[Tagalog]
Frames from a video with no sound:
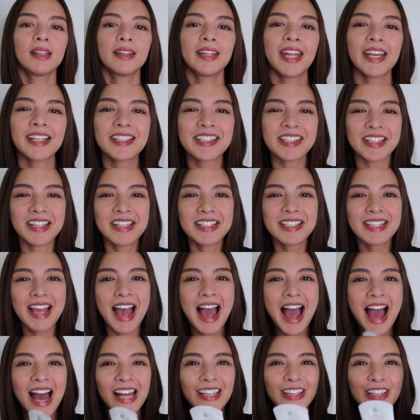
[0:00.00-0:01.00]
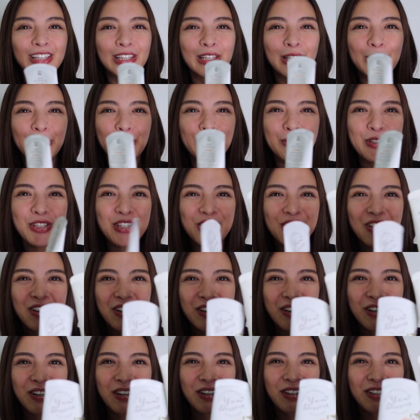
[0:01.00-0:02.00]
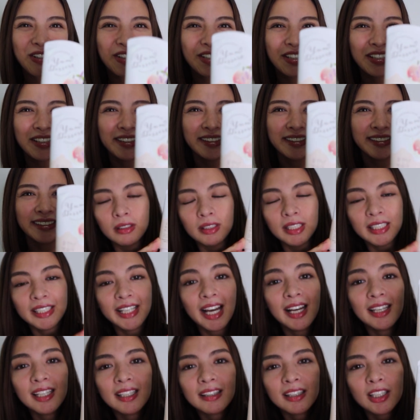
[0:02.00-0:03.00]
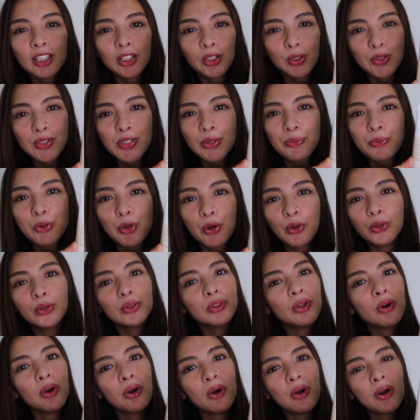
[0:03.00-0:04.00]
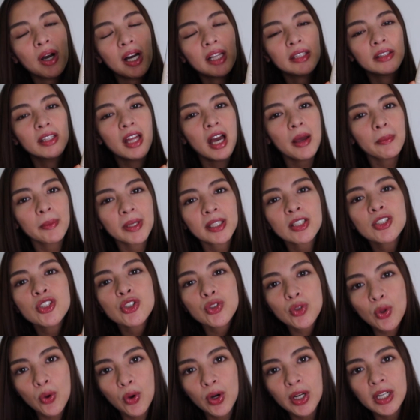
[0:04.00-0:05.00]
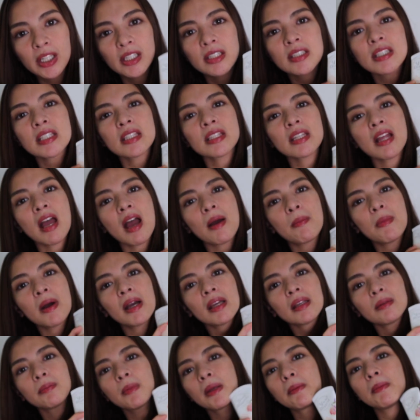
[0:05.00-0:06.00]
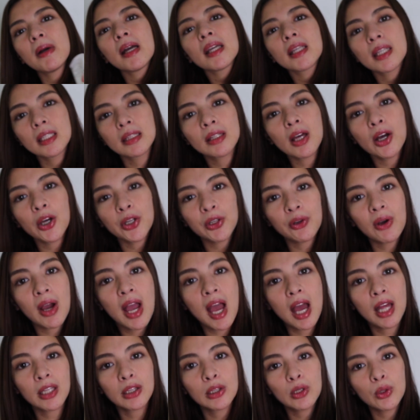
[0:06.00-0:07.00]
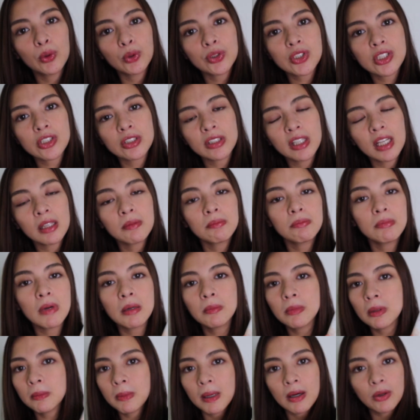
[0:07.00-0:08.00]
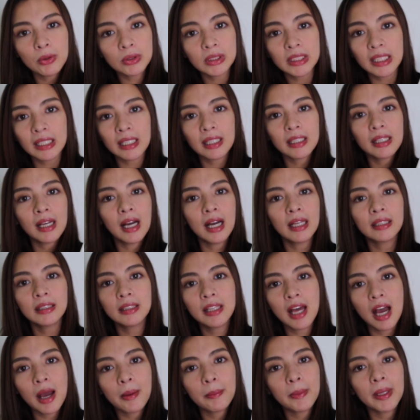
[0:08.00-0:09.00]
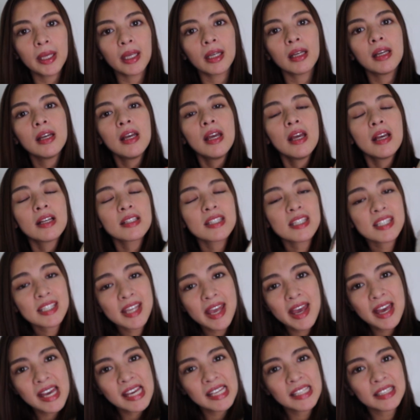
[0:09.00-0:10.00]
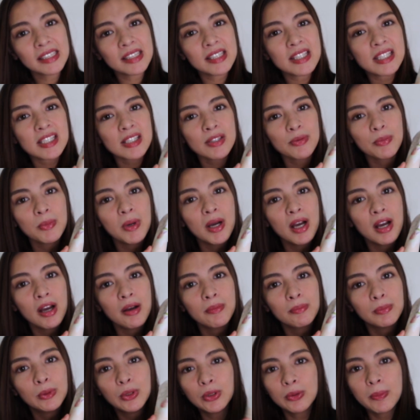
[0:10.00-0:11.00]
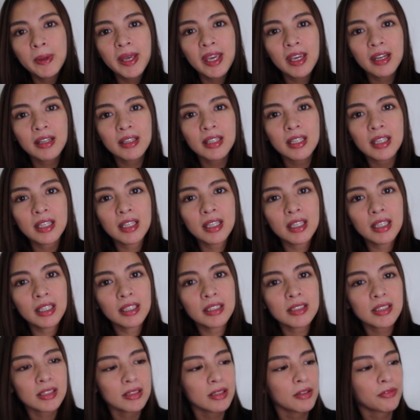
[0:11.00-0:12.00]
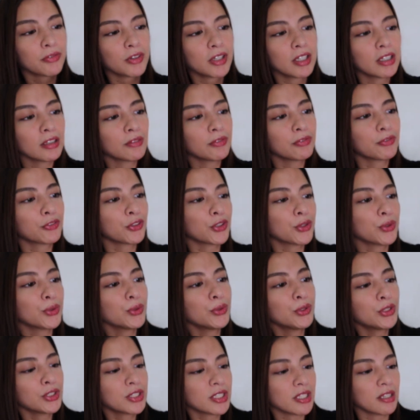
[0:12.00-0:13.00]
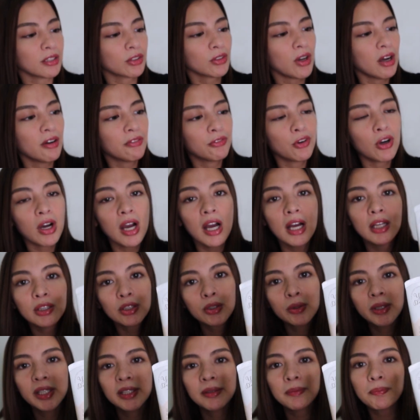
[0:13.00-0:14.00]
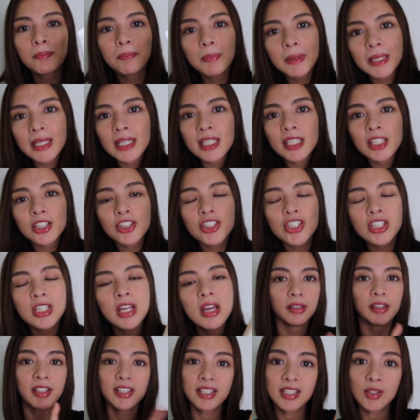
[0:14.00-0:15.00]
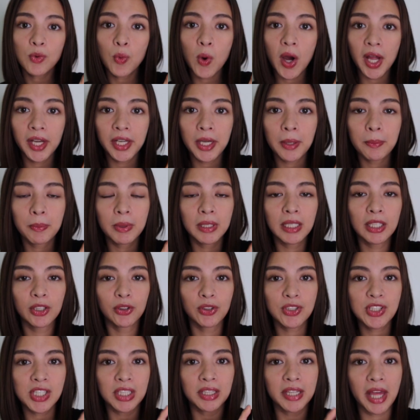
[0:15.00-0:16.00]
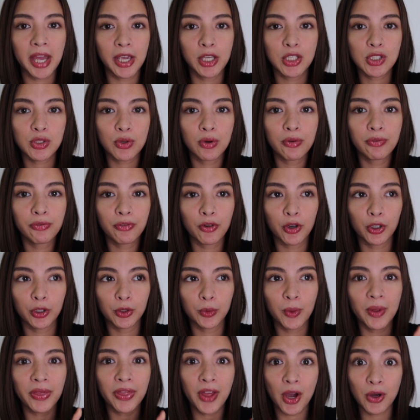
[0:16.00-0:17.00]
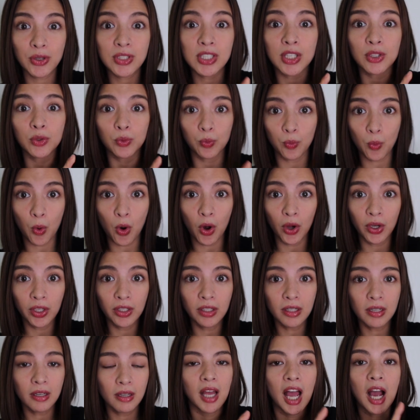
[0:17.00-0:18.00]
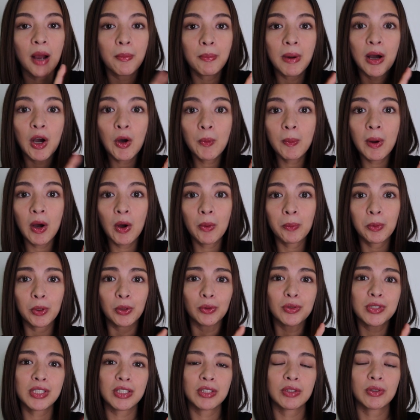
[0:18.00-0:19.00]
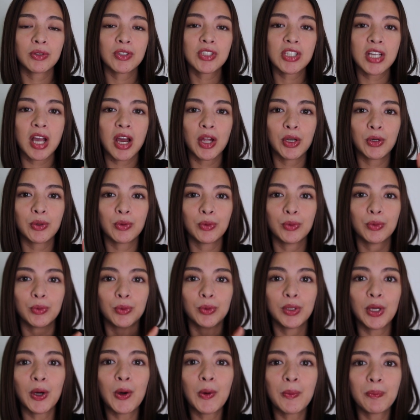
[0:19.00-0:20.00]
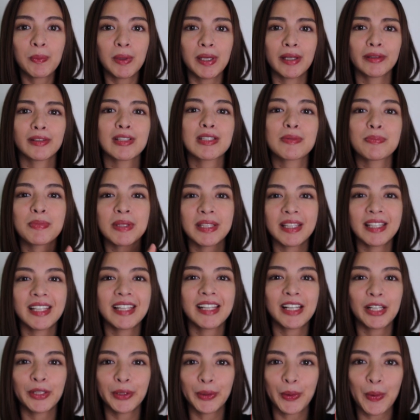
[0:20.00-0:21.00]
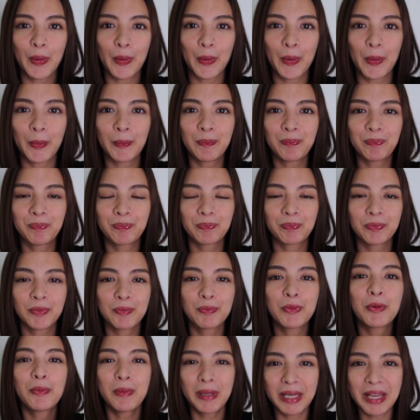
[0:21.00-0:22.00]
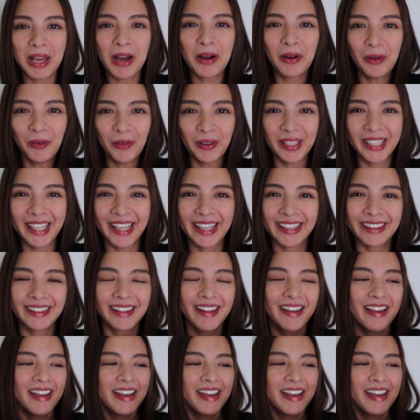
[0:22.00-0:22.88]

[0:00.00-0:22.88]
Next is hand lotion. Nagkalat din to sa Myeongdong. Ang daming stores na may makikita kayong hand lotion at mababango talaga ang daming scents, mga blueberries, different fruits, ato avocado and peach. This one, nabili ko sa Daiso for 1,000 won. Ang bango-bango, binuksan ko siya nung ula kong bili, tapos binalikan ko. Bumili ako ulit.